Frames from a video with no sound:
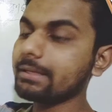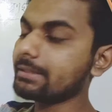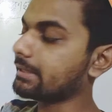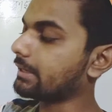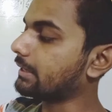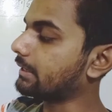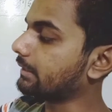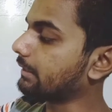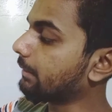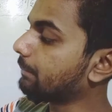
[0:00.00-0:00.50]
আছে
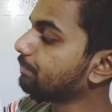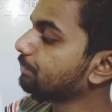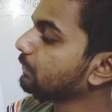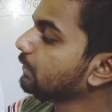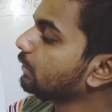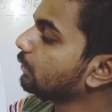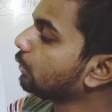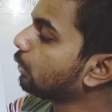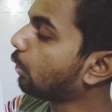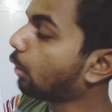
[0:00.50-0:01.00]
এখানে
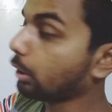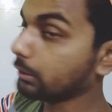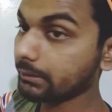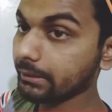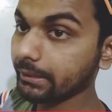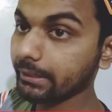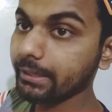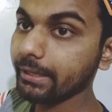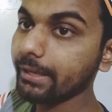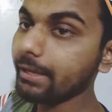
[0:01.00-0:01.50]
ক
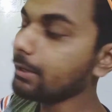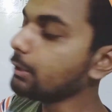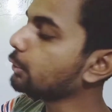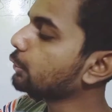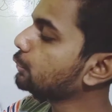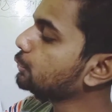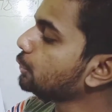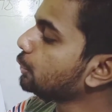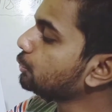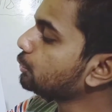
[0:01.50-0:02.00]
থেকে
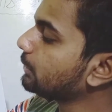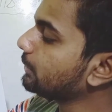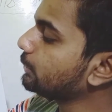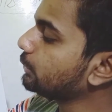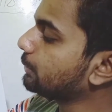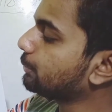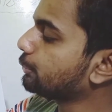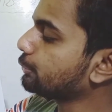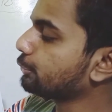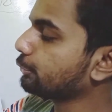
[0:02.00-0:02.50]

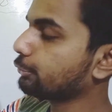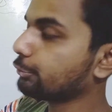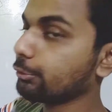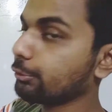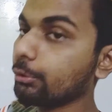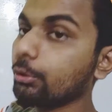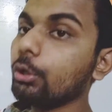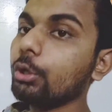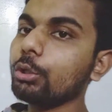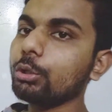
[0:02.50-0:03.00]
চন্দ্রবিন্দু পর্যন্ত
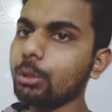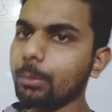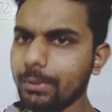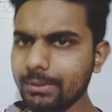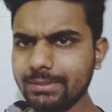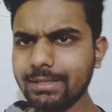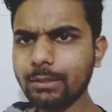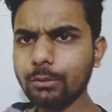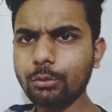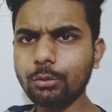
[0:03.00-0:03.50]
তোমরা
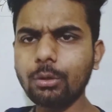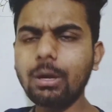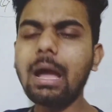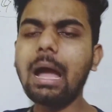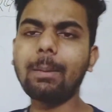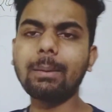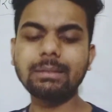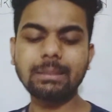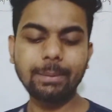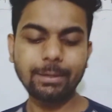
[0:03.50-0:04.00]
জানো
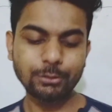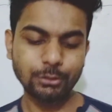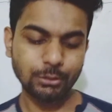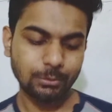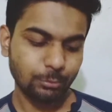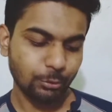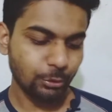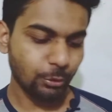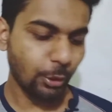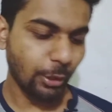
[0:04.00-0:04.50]
আমাদের ব্যঞ্জন
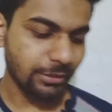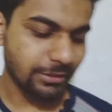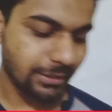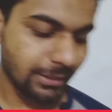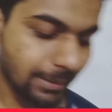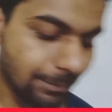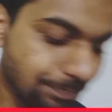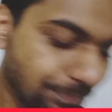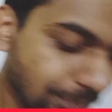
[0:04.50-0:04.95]
বর্ণ কয়টি